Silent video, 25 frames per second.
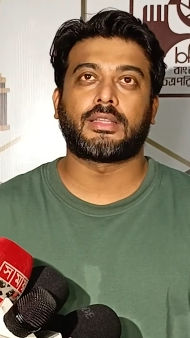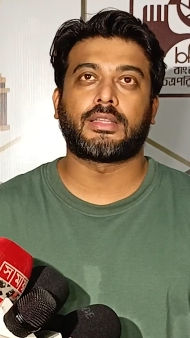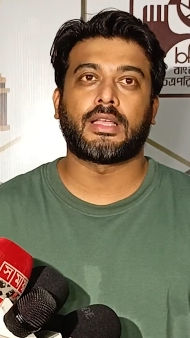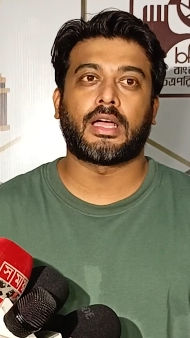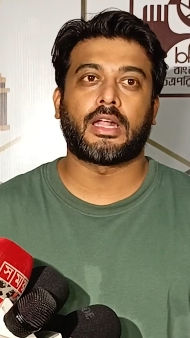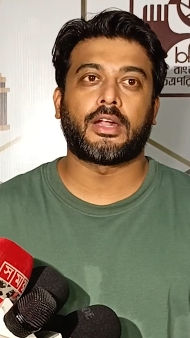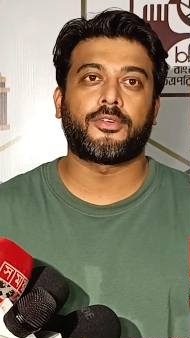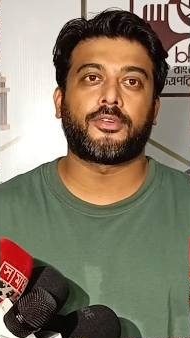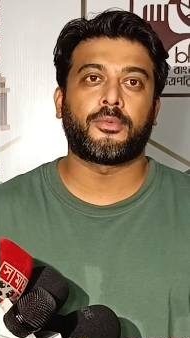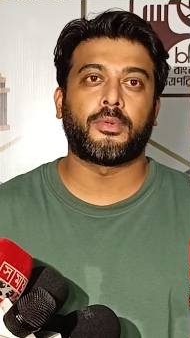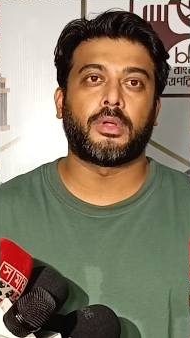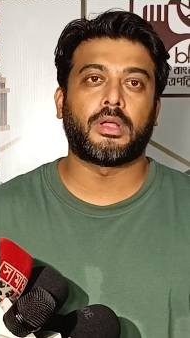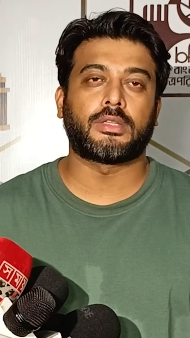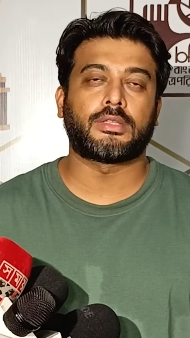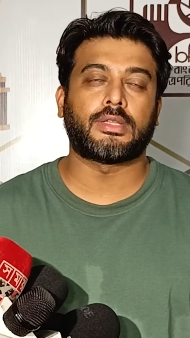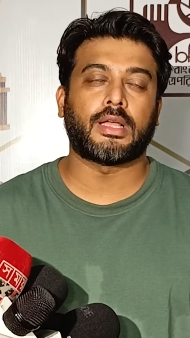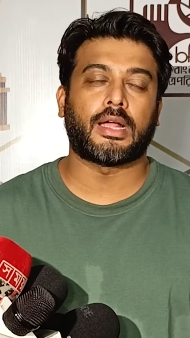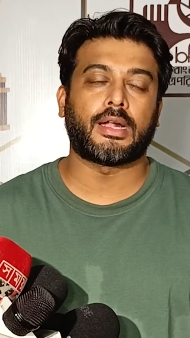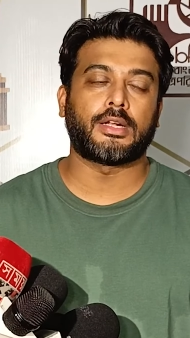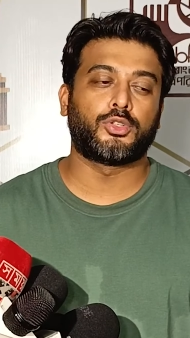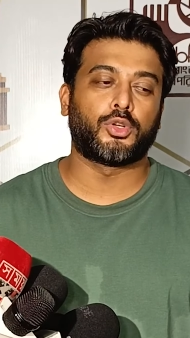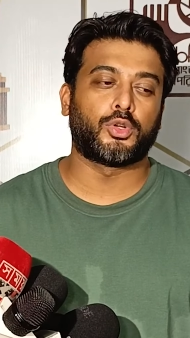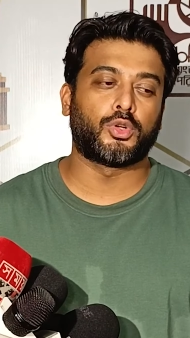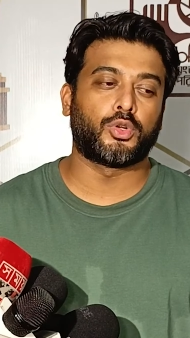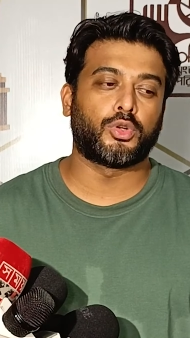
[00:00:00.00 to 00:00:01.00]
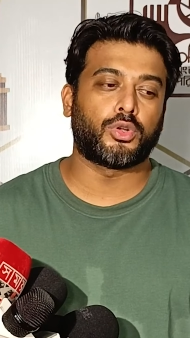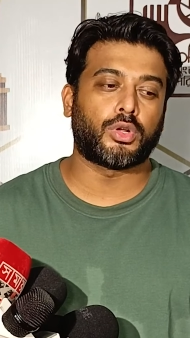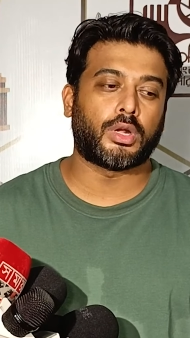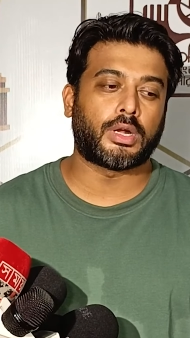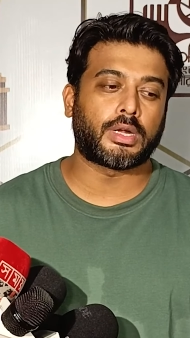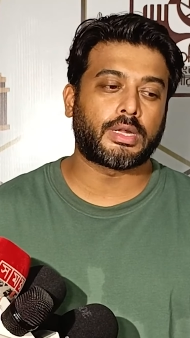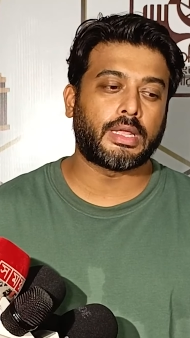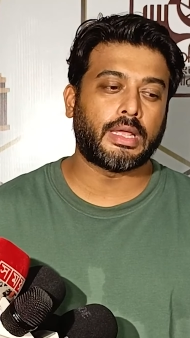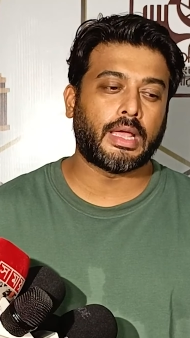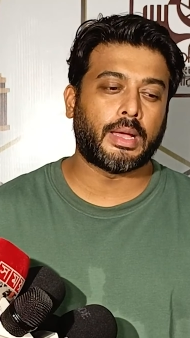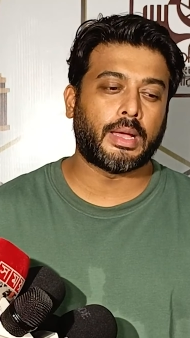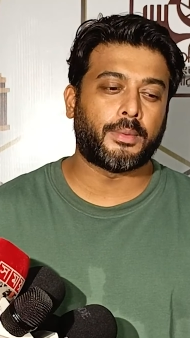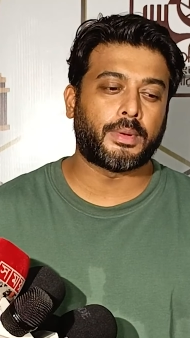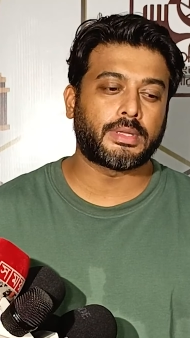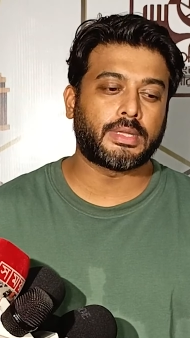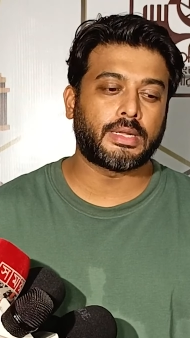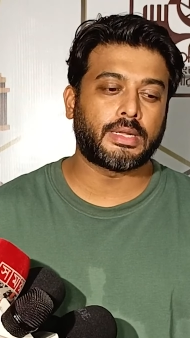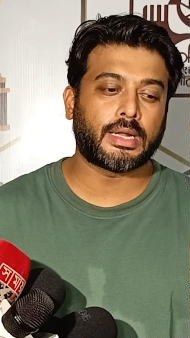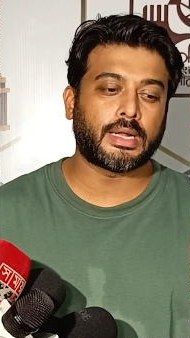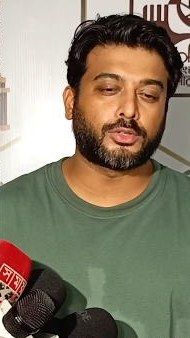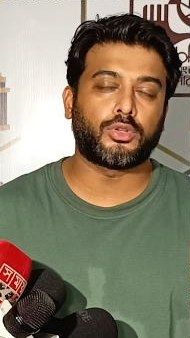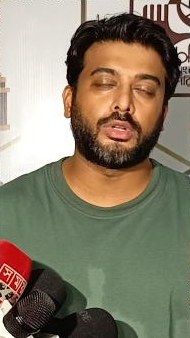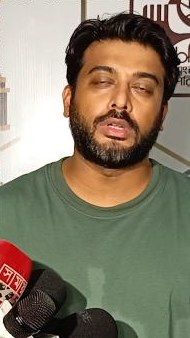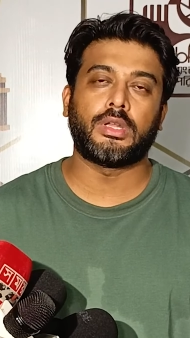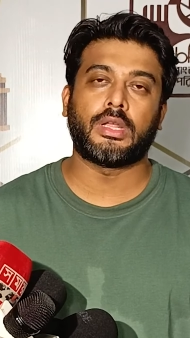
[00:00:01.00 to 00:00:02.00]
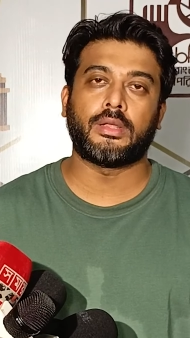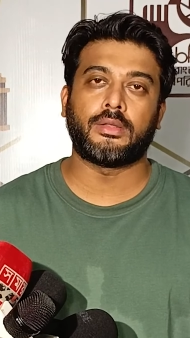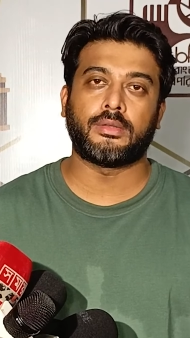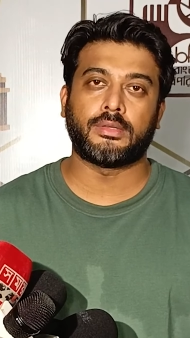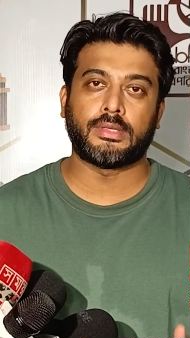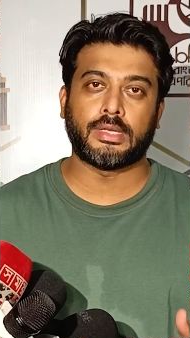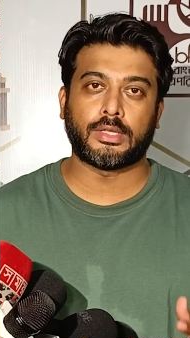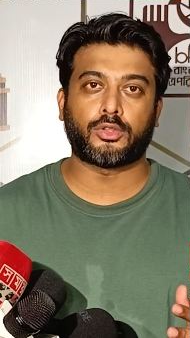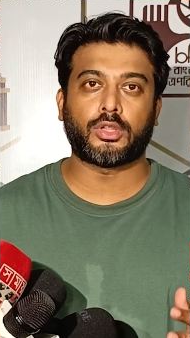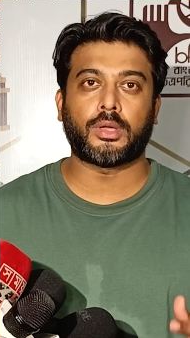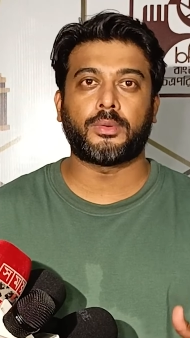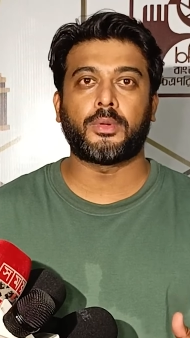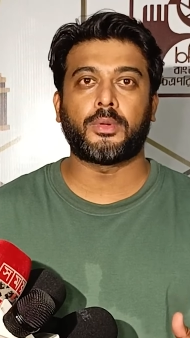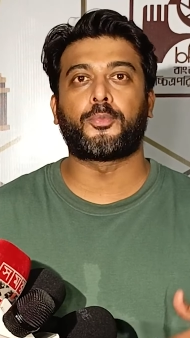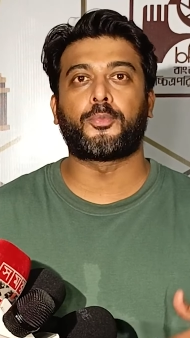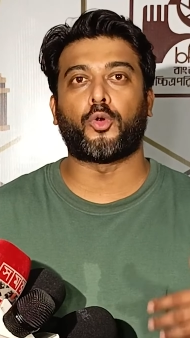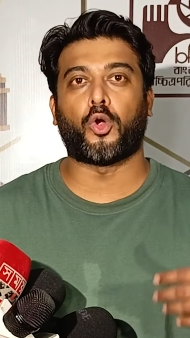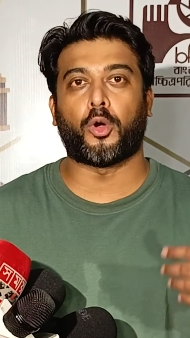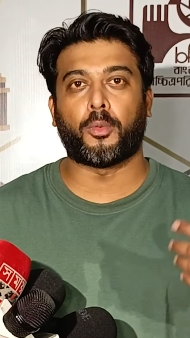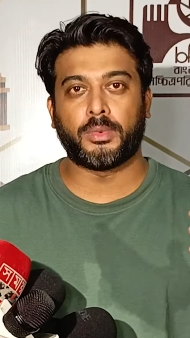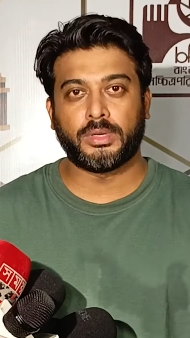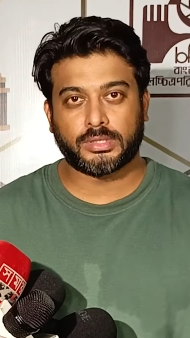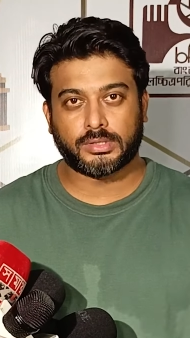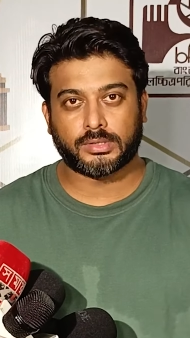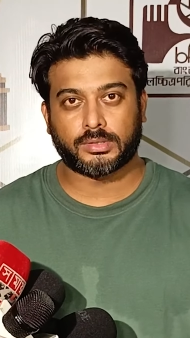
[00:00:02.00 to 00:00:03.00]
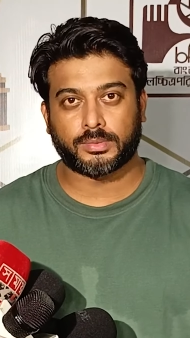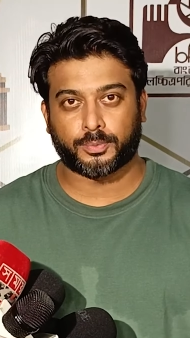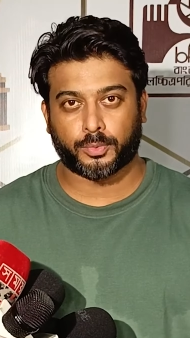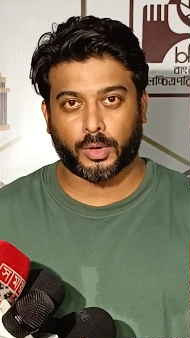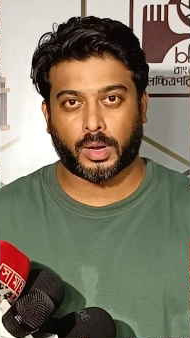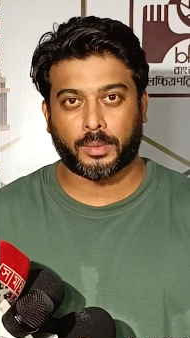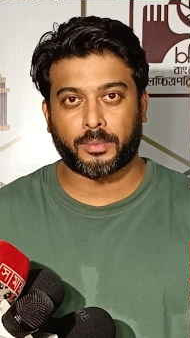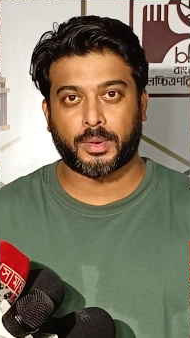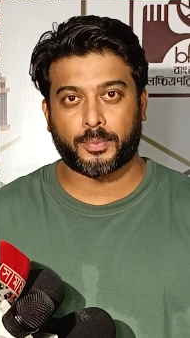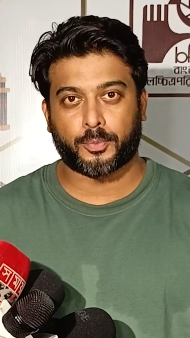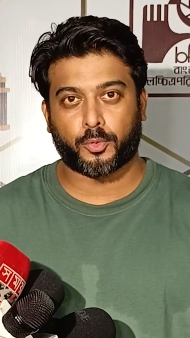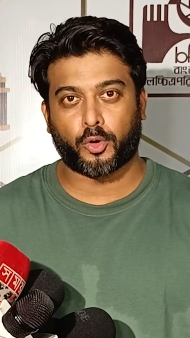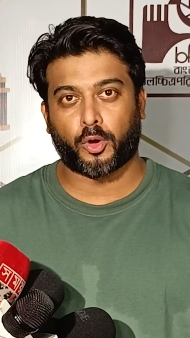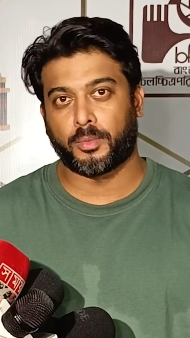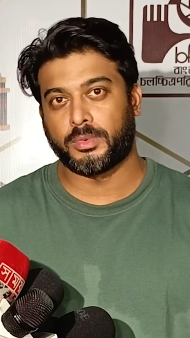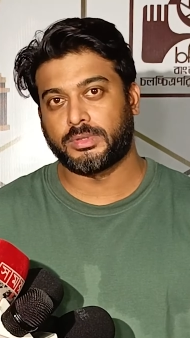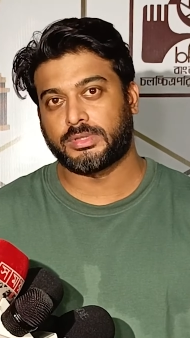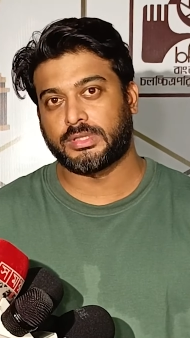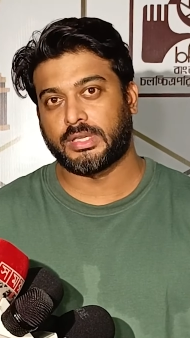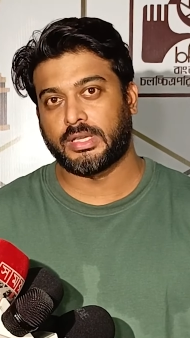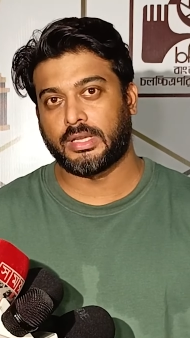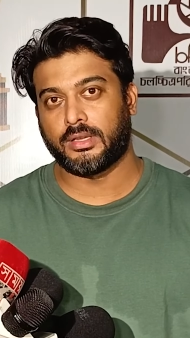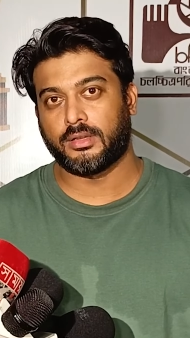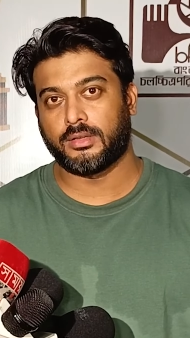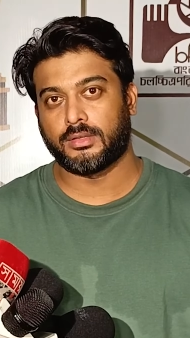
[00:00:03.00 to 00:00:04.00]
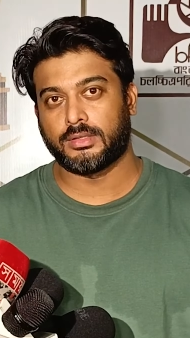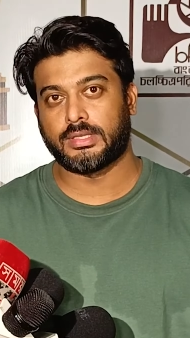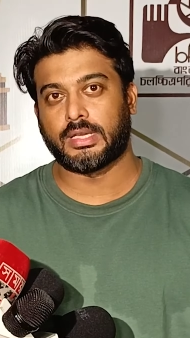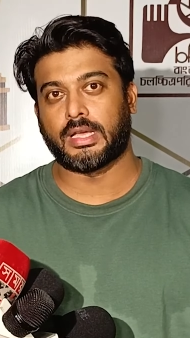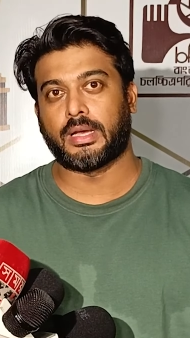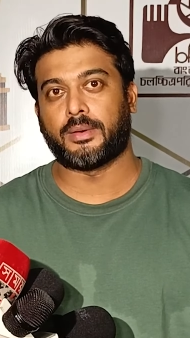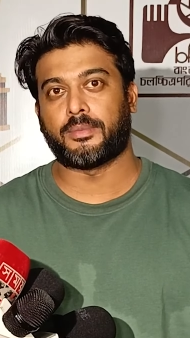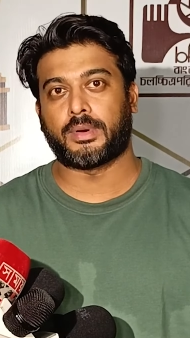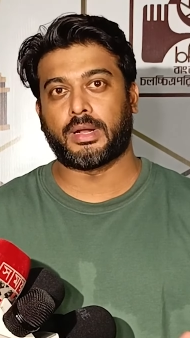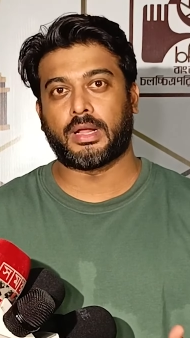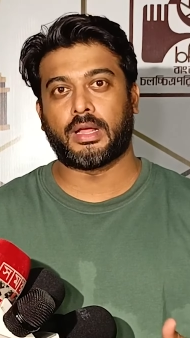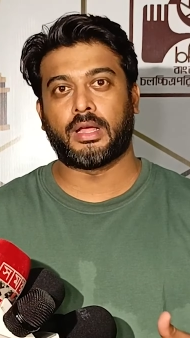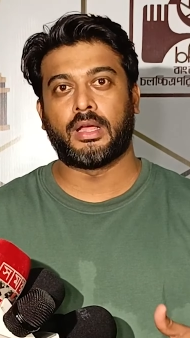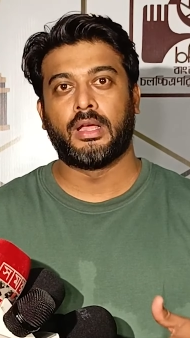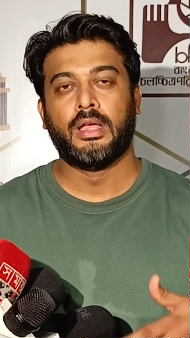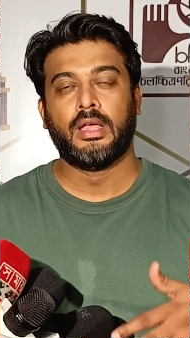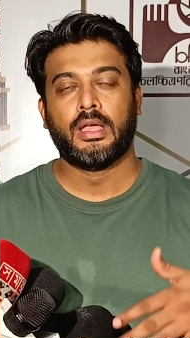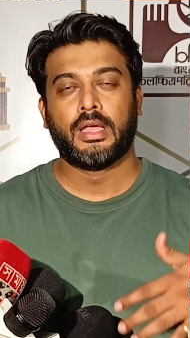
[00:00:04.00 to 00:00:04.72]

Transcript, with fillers: তার তার জন্য আর কি আমাদের অ্যাকচুয়ালি যেহেতু আমি প্রমিস আমরা প্রমিসিং যে আমরা